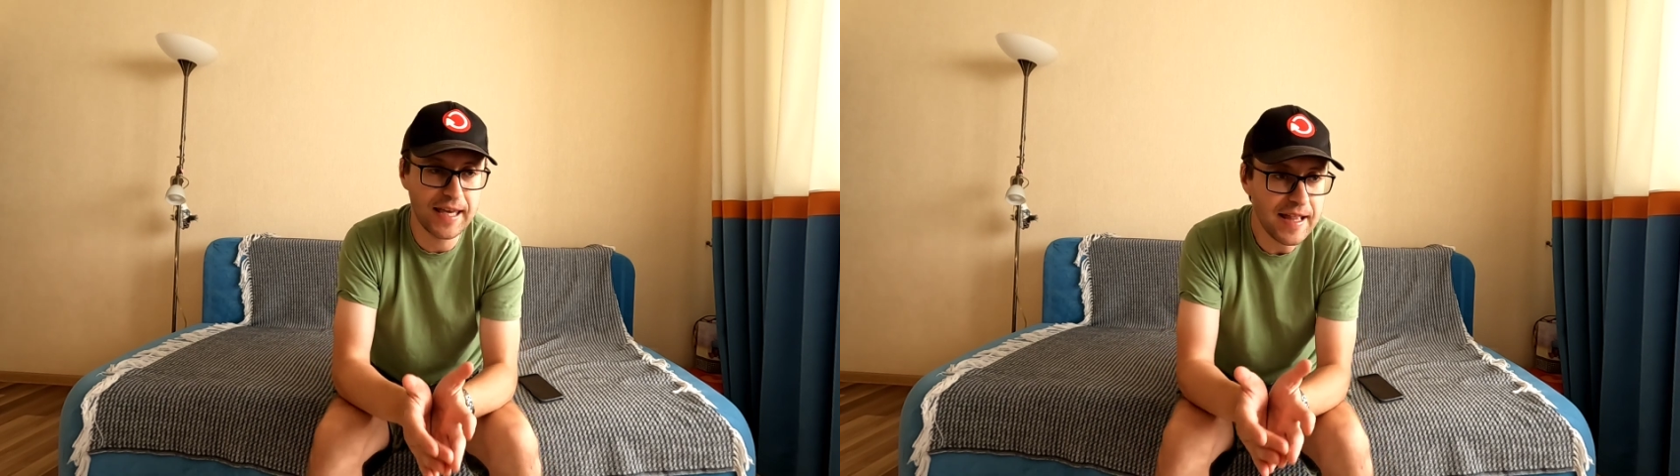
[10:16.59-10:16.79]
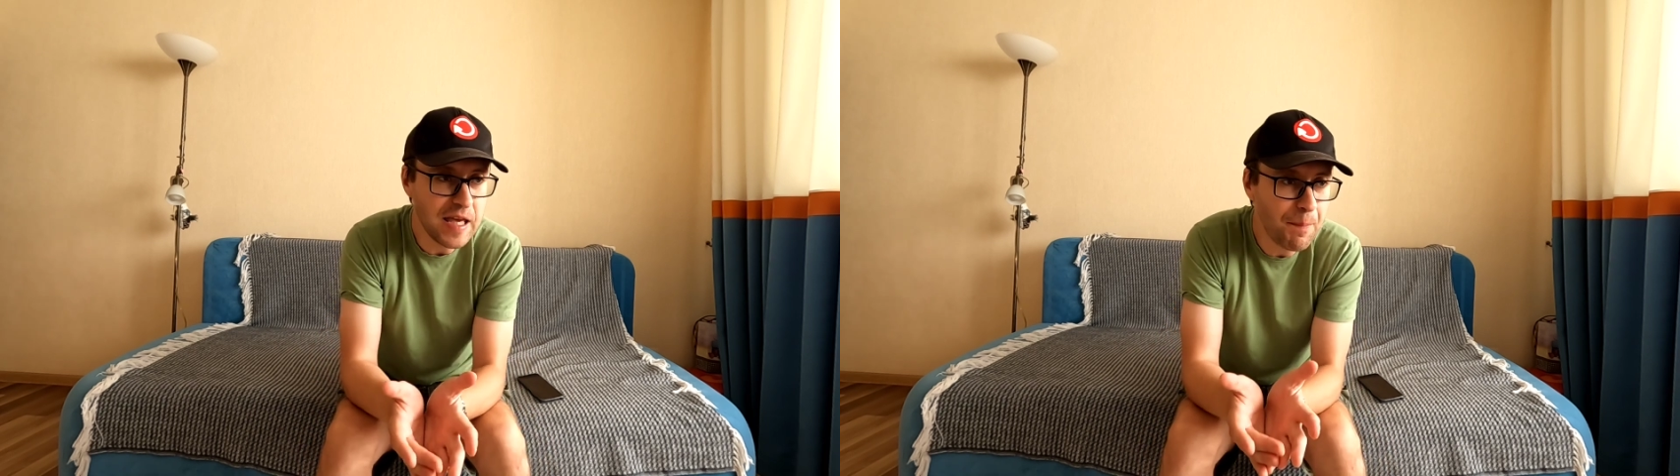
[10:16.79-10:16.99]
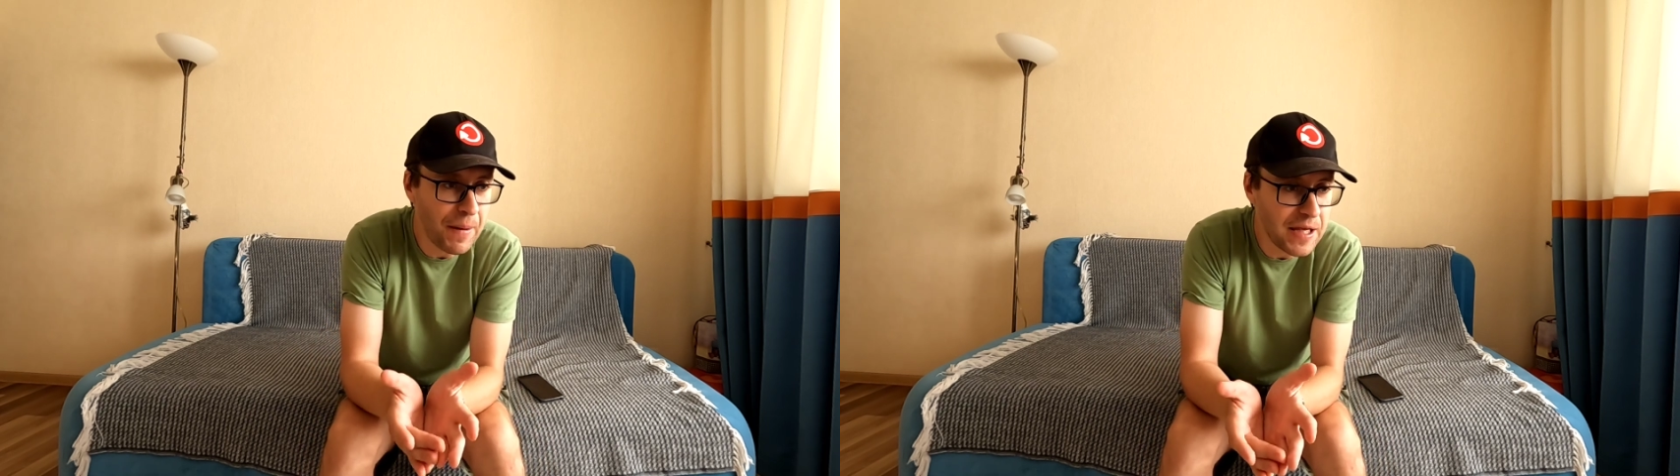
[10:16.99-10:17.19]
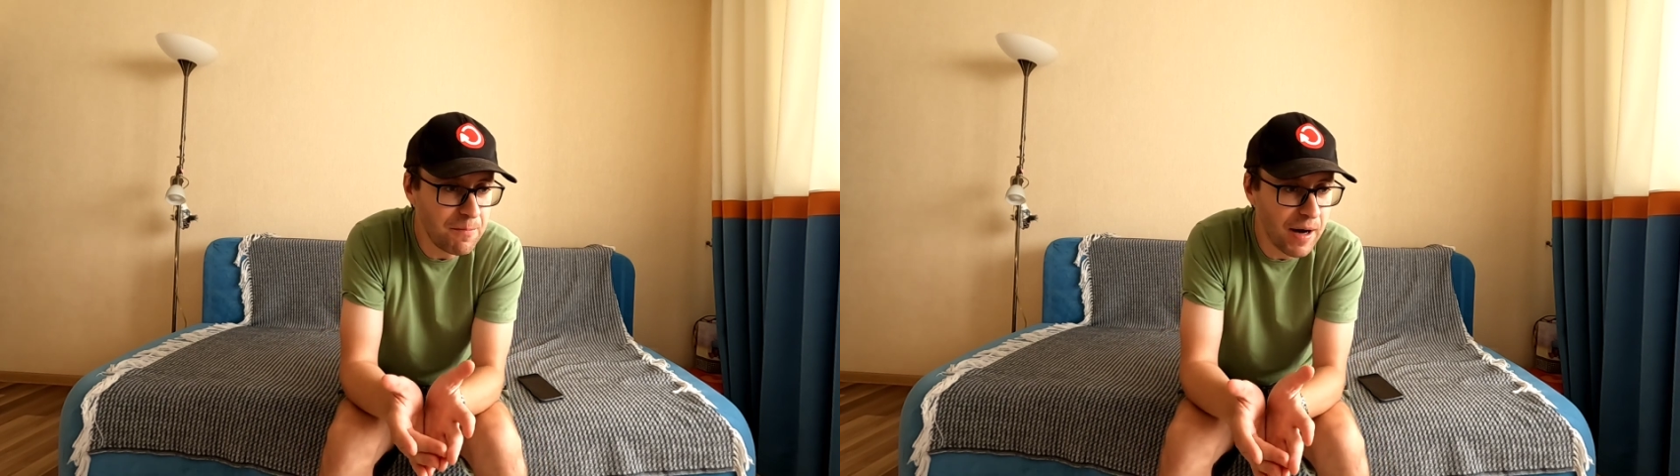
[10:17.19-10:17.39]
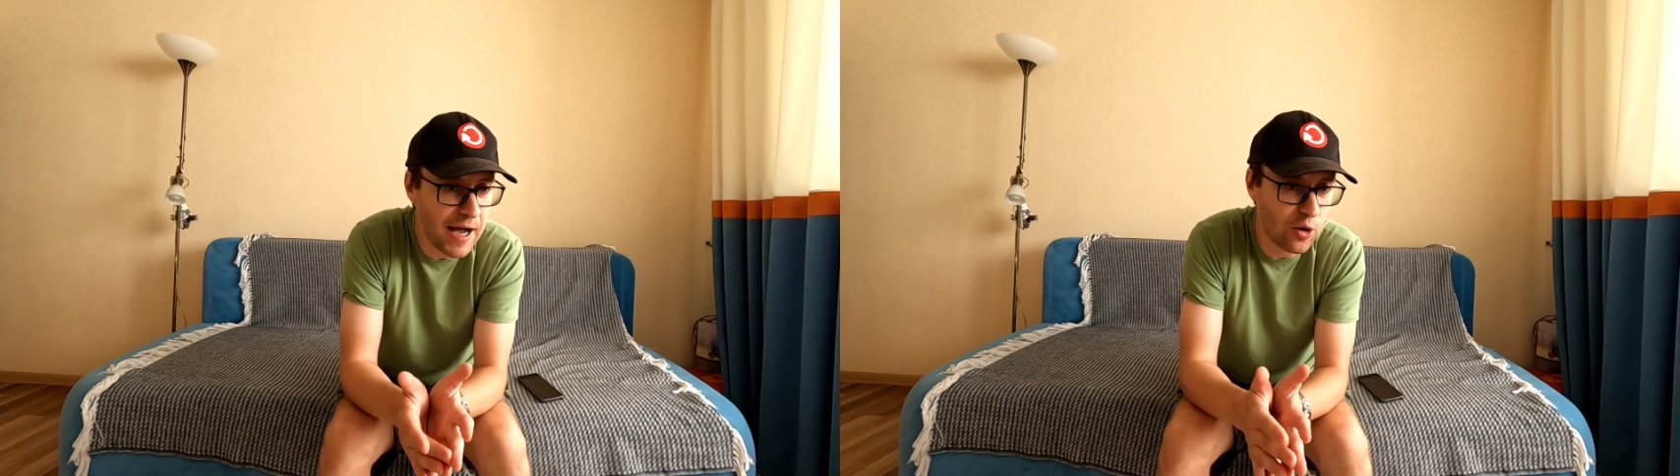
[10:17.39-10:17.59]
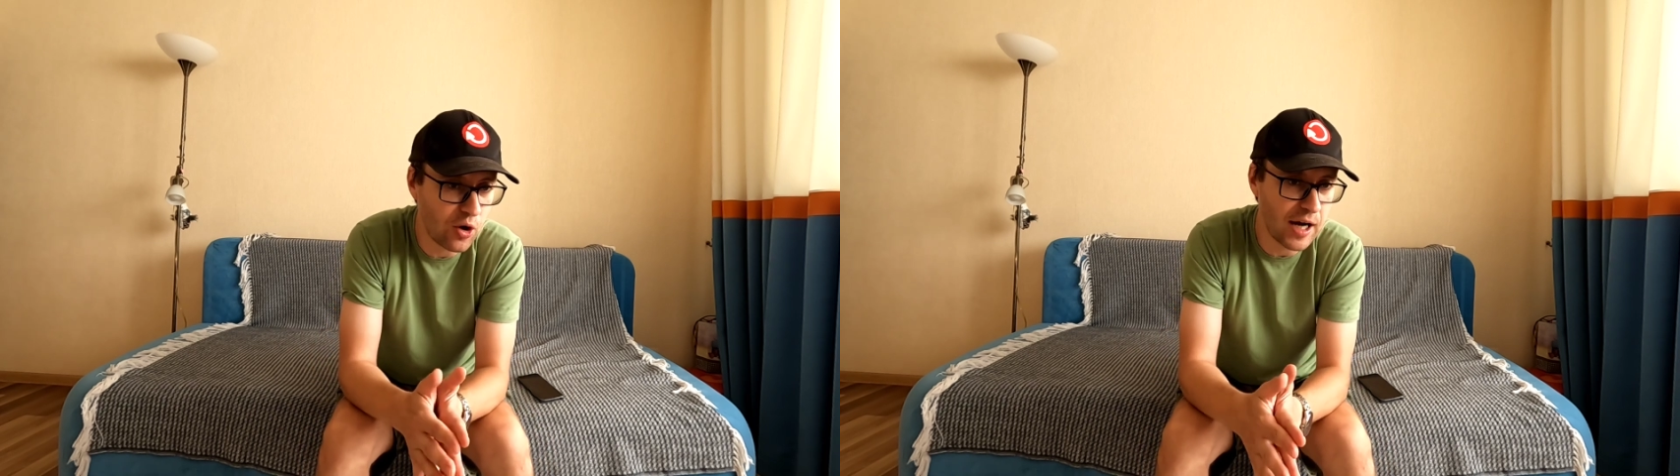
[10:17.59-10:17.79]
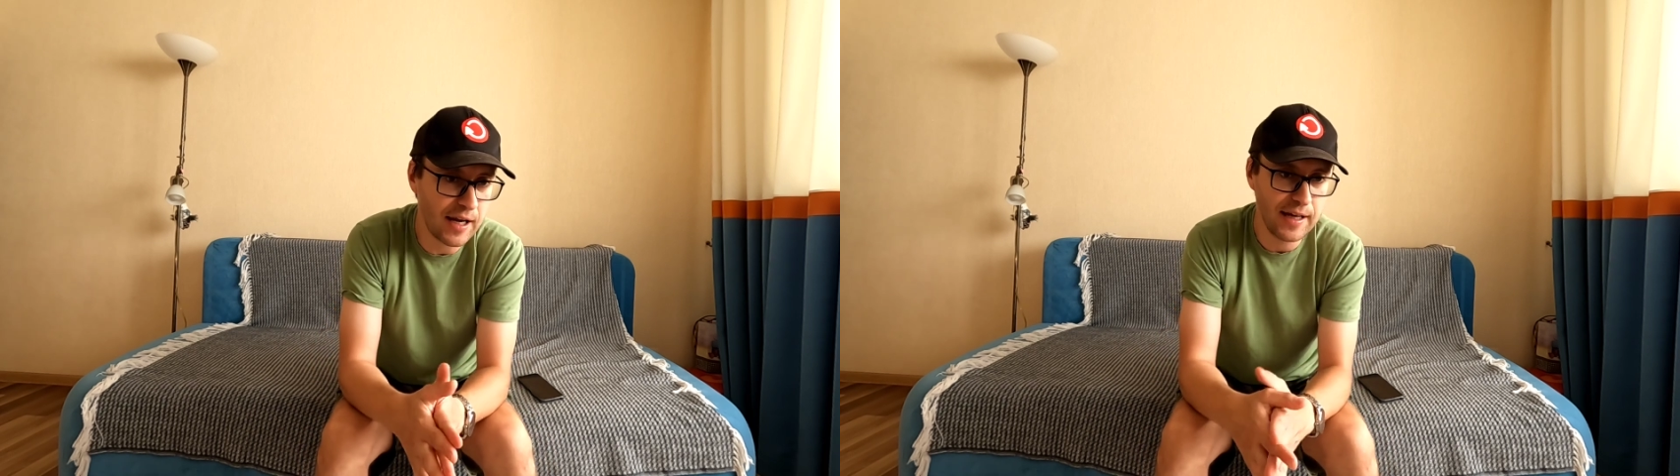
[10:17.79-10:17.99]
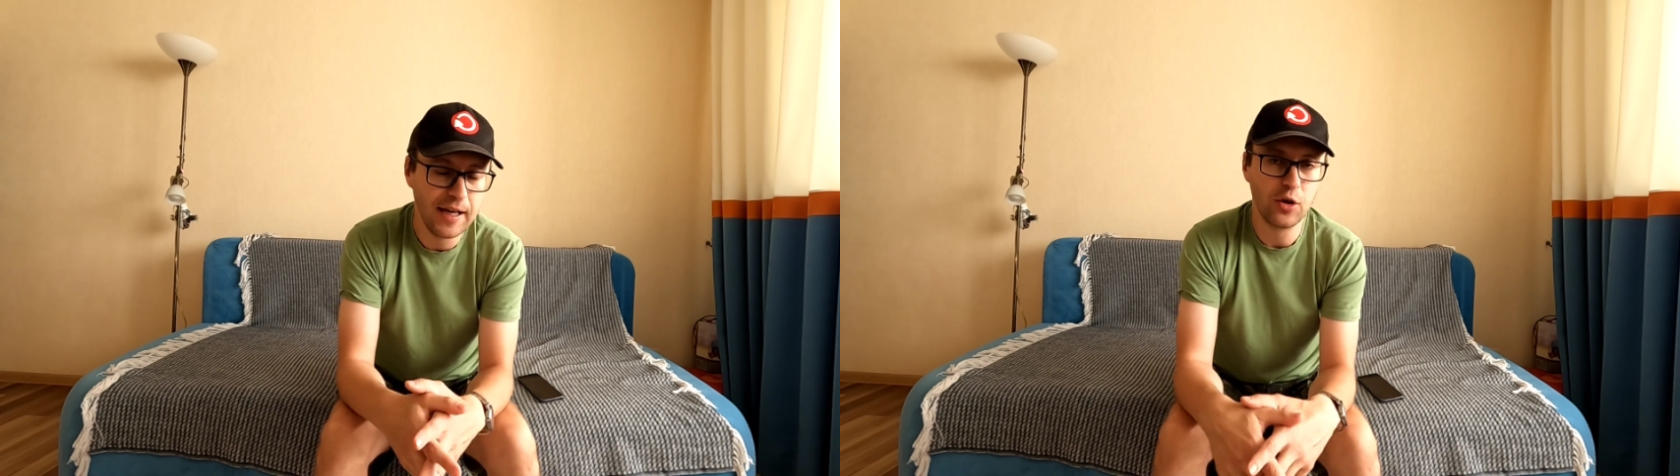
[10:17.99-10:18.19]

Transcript: Я не понимаю, как...